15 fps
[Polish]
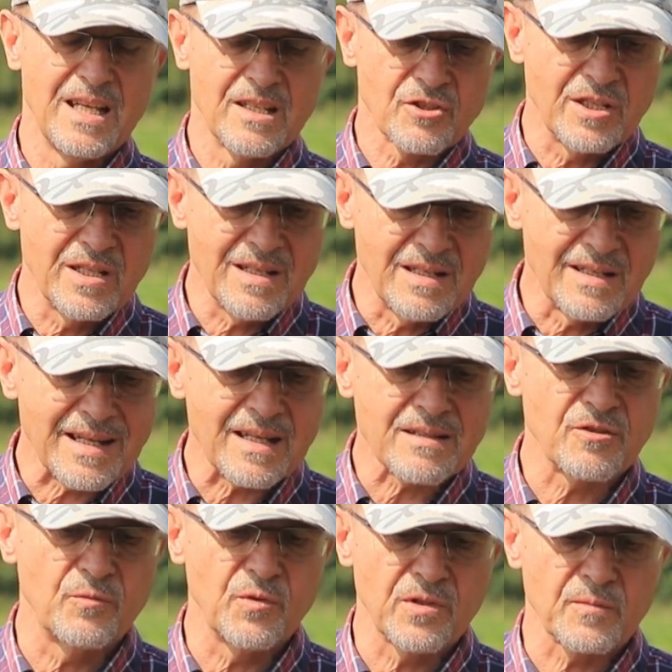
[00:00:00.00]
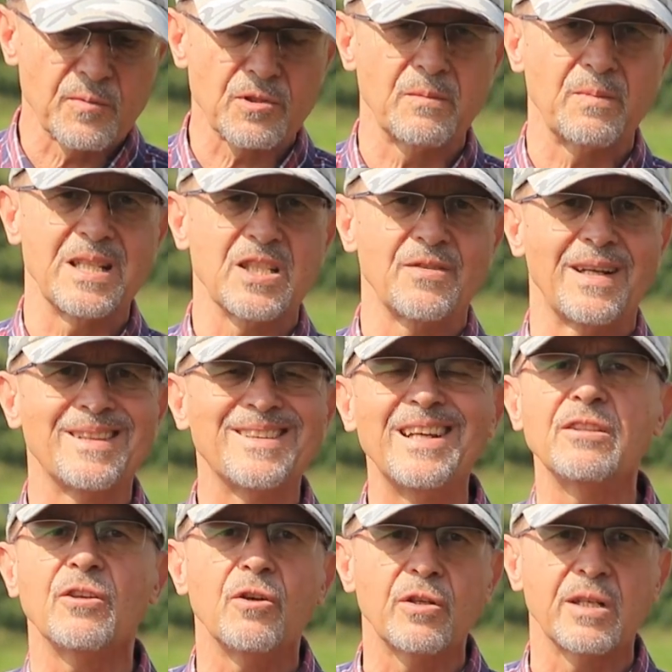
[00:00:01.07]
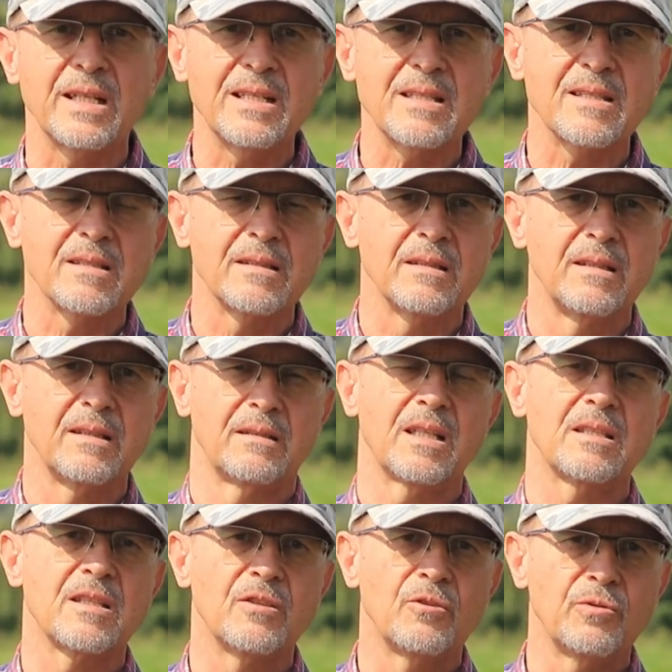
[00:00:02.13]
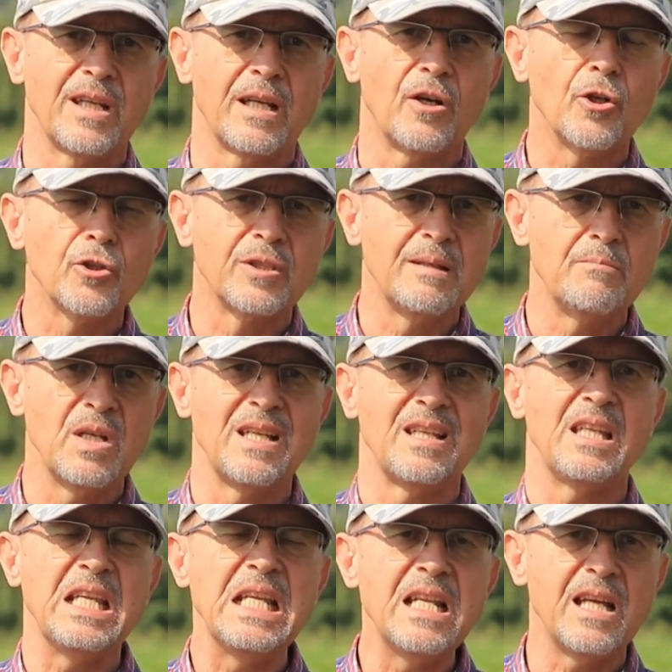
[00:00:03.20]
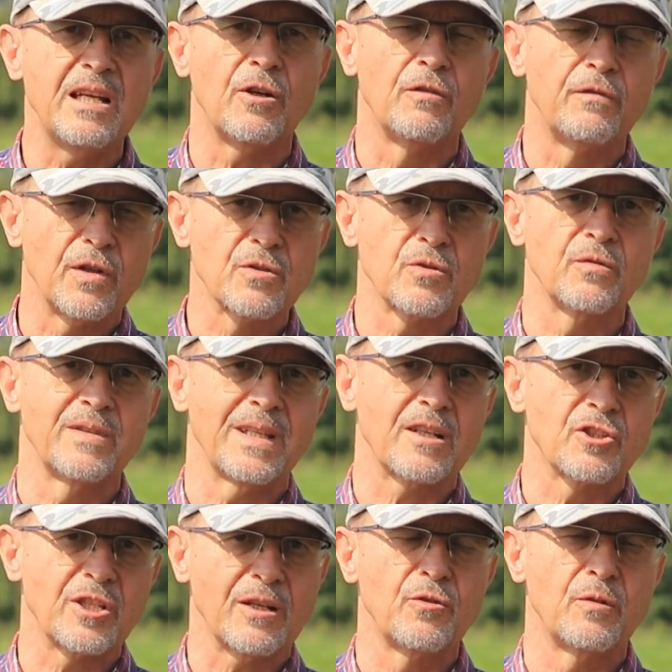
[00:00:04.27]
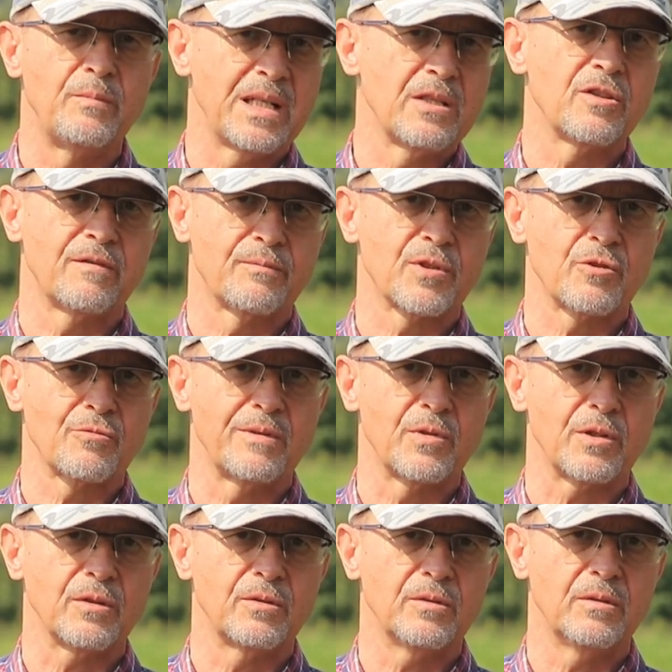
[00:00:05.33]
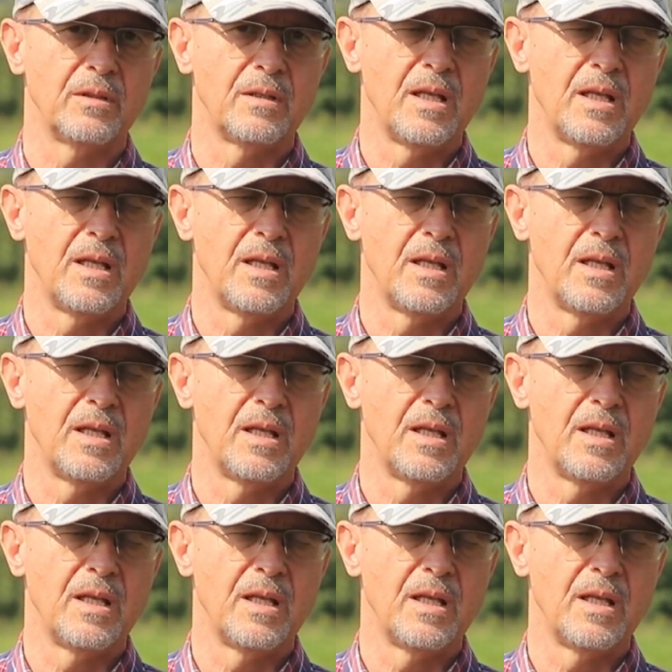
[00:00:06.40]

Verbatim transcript: Czyli reasumując, proszę Państwa, ten okres decyduje o tym, ile owoców na krzaku będzie w przyszłym roku.